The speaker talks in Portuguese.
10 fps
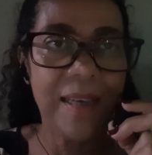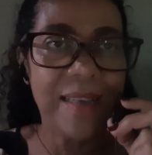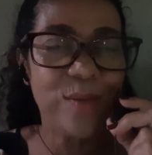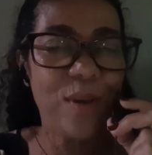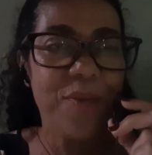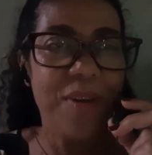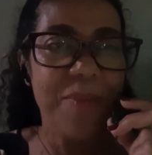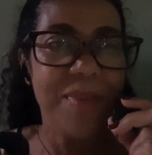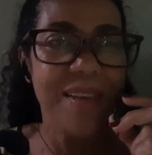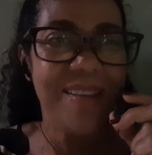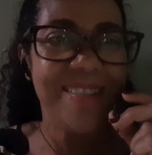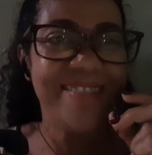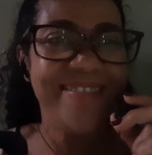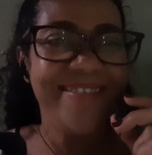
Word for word: a sua família.